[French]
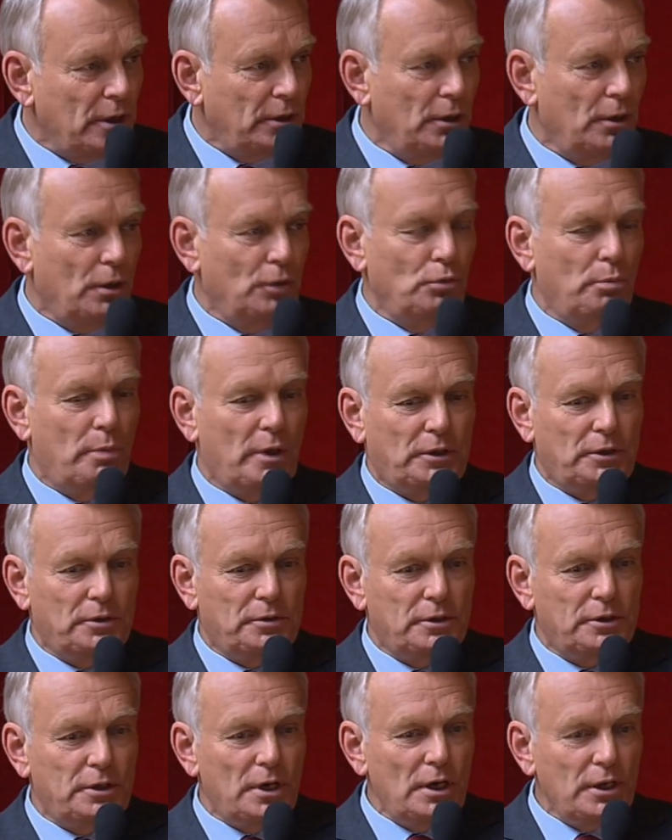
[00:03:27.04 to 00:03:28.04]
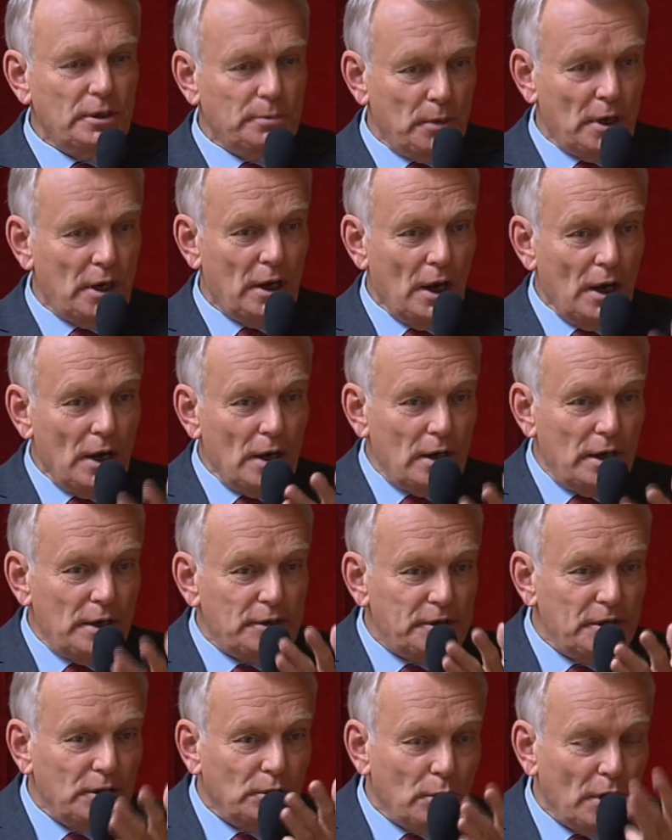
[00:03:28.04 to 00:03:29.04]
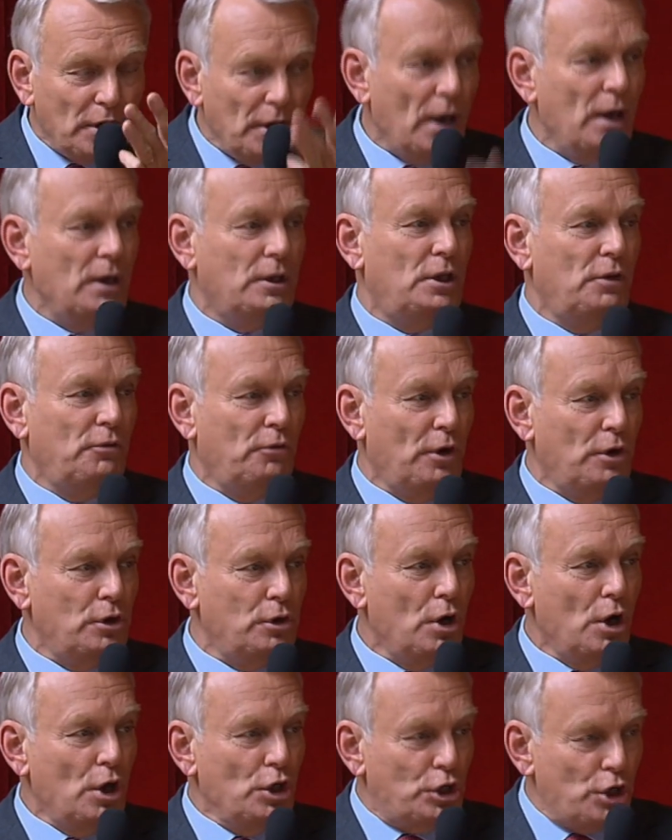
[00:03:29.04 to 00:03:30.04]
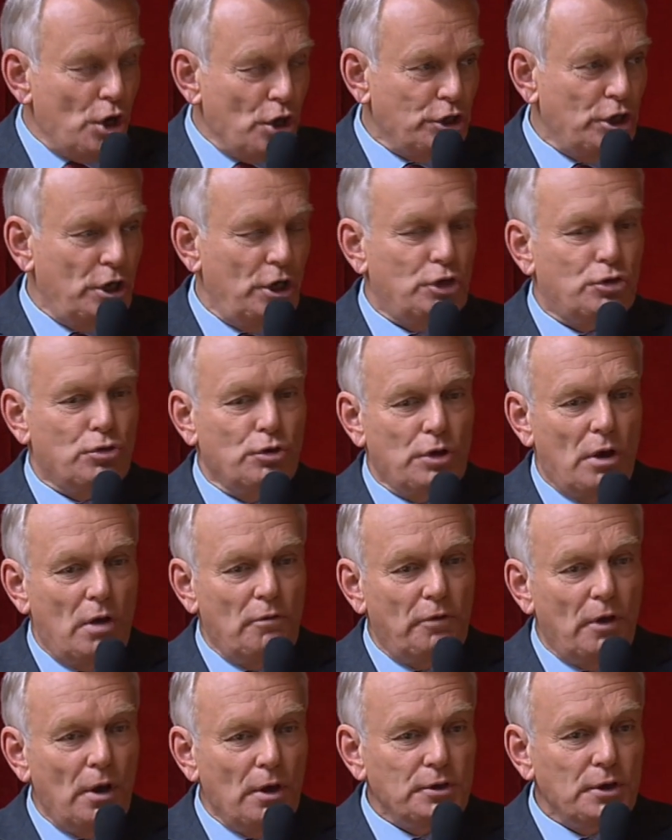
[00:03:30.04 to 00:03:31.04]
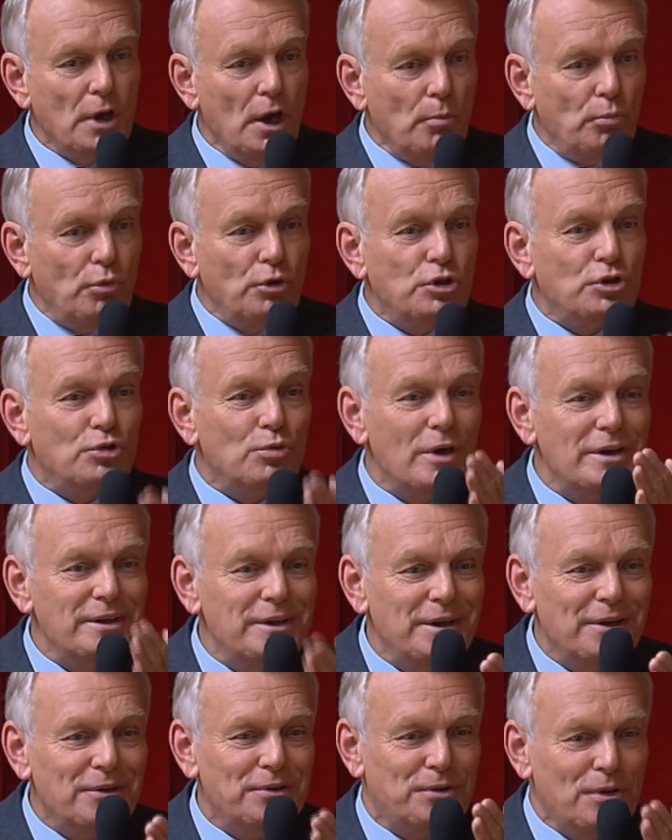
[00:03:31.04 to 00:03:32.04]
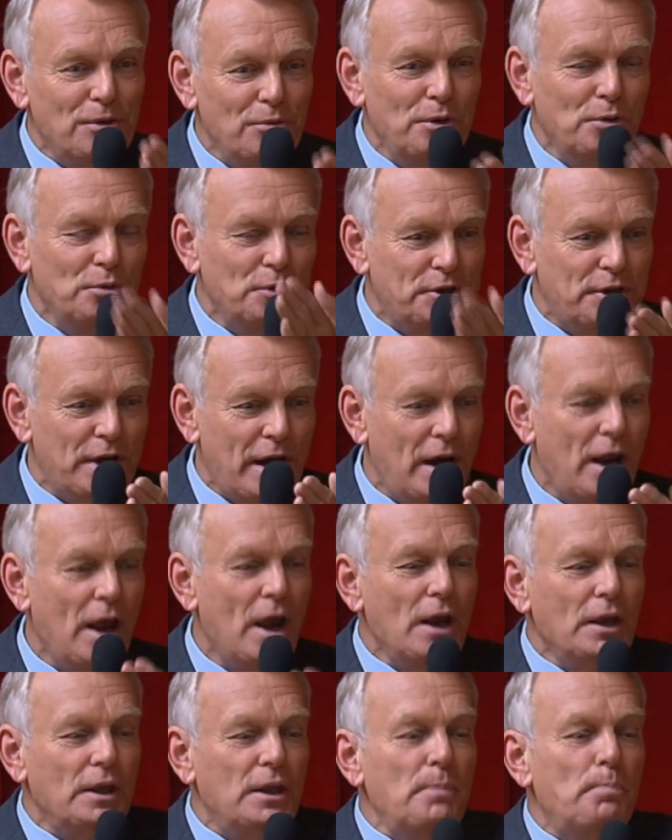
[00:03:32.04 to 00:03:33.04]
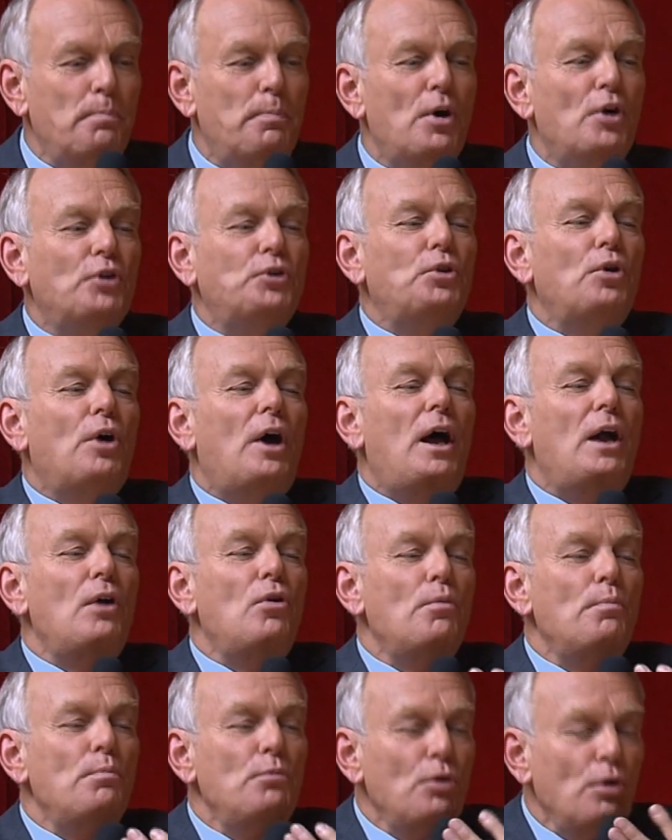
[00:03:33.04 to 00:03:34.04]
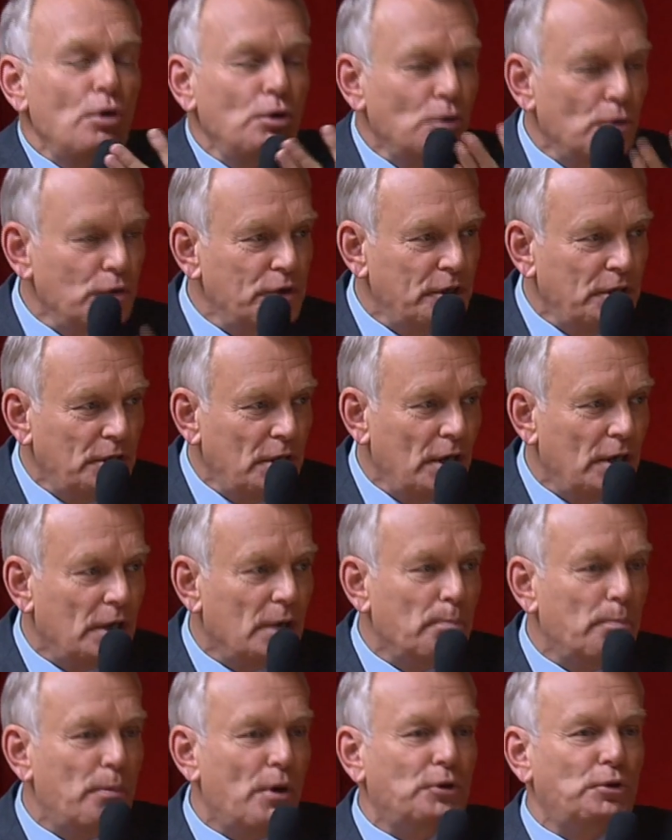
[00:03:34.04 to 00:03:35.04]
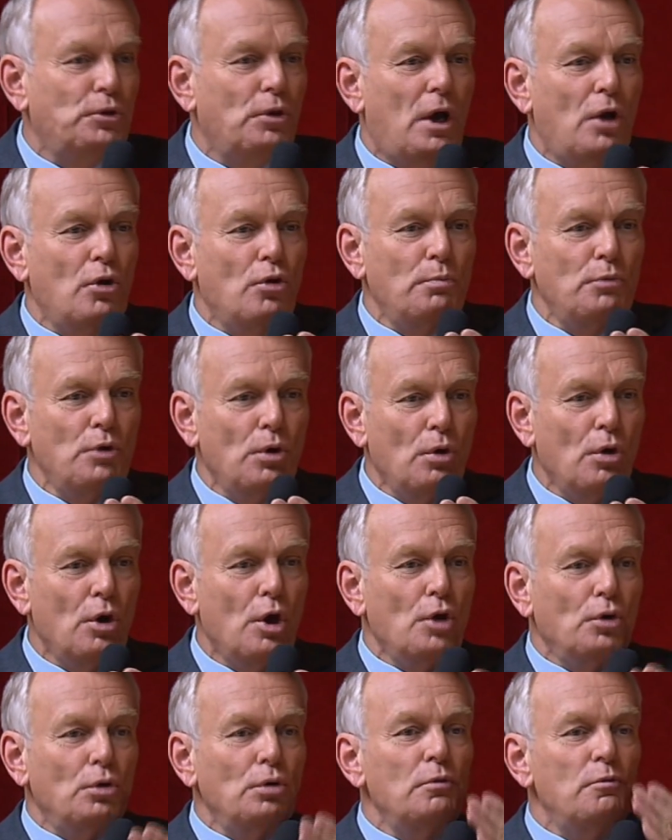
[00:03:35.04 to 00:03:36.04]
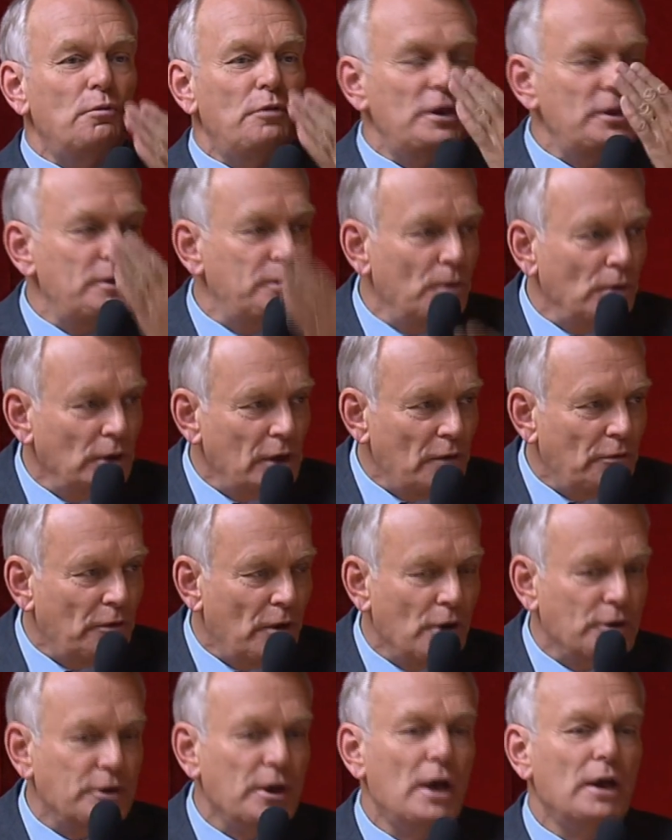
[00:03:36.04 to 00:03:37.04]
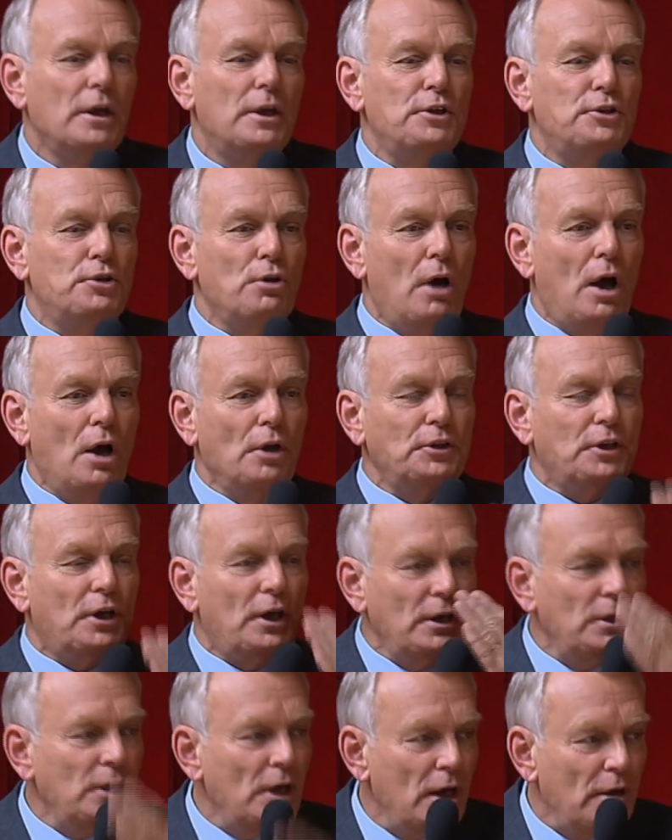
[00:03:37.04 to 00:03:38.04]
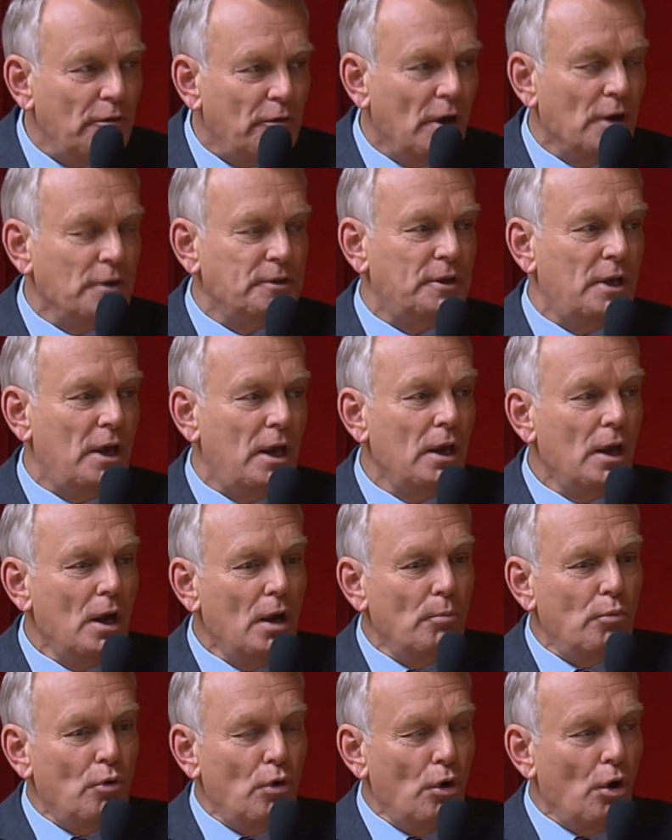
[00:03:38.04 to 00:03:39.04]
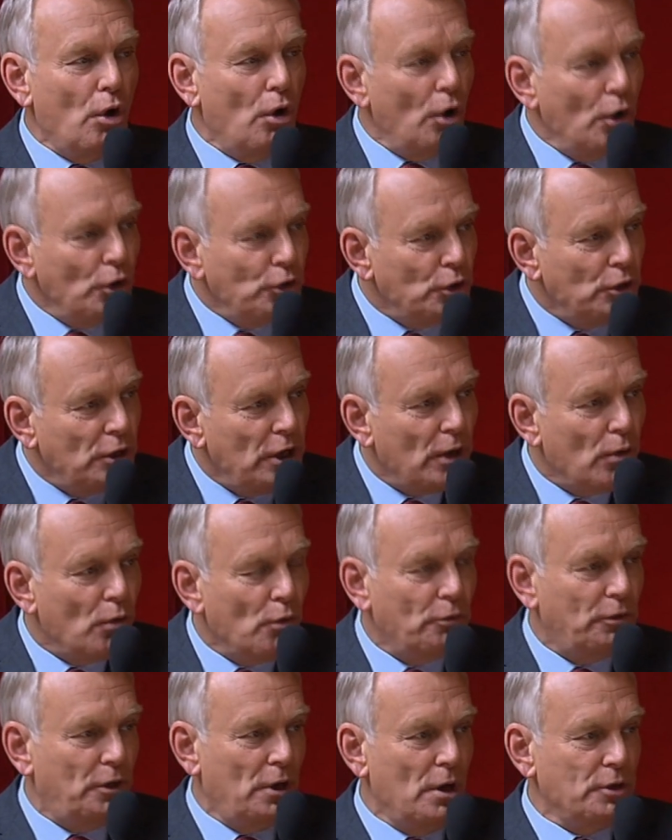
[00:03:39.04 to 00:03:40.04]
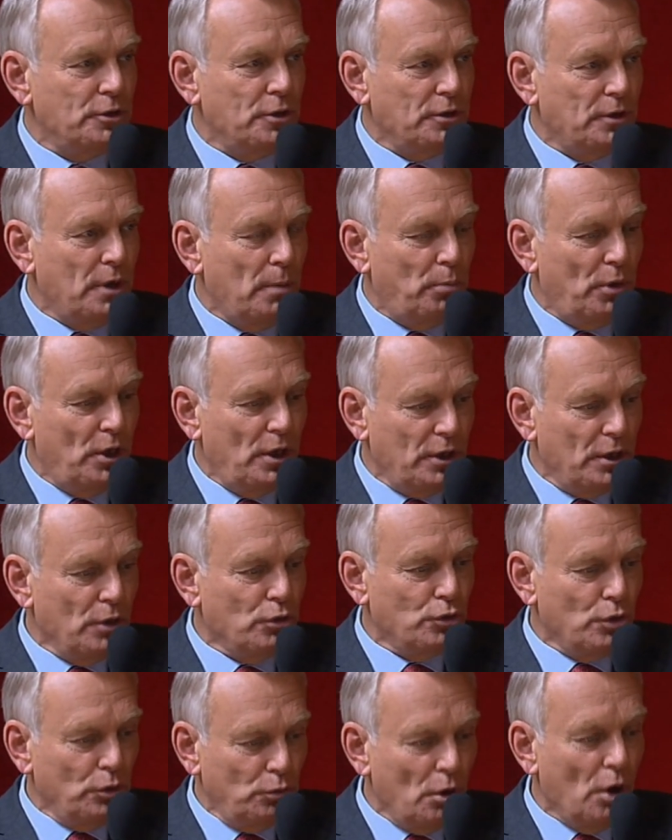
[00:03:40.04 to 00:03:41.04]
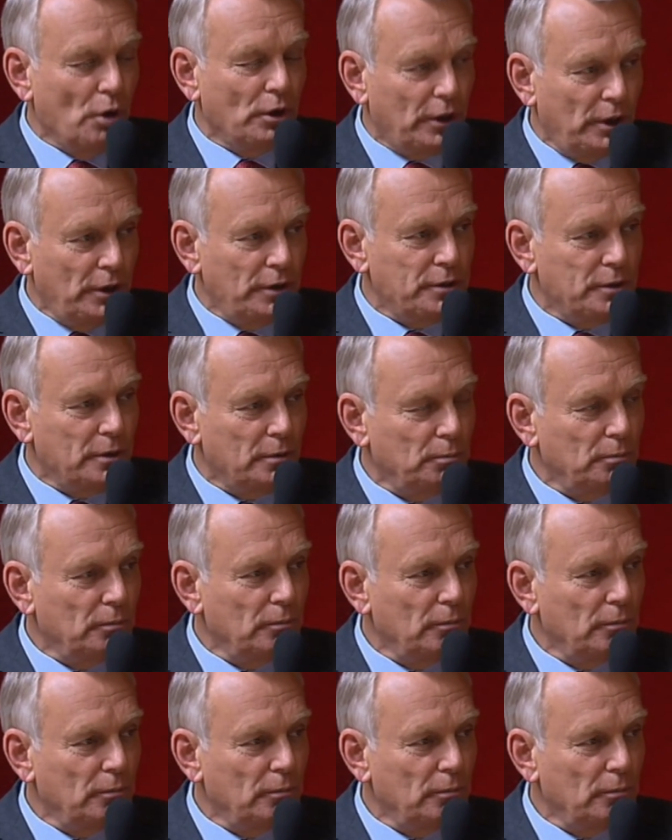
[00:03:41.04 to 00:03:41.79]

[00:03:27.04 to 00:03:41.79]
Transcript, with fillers: les adhérents du Parti socialiste, mais les citoyens qui veulent changer les choses en France, puissent choisir celui ou celle qui portera le mieux nos idées, qui portera le mieux une vision de la France, qui saura entraîner les Français pour leur redonner confiance dans un pays qui est aujourd'hui en crise